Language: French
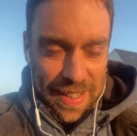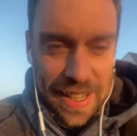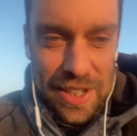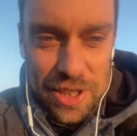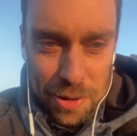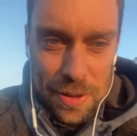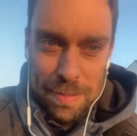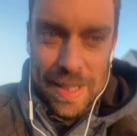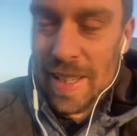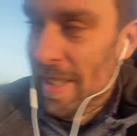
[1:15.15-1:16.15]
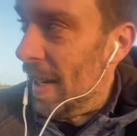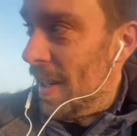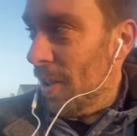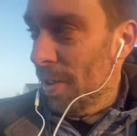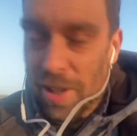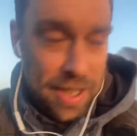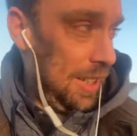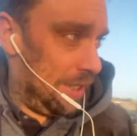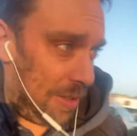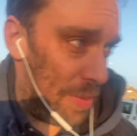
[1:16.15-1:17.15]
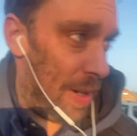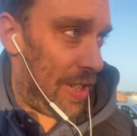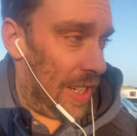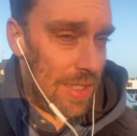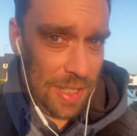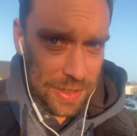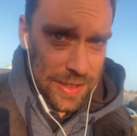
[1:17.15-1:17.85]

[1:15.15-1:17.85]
et j'ai tendance à me casser la gueule quand je marche là-dedans.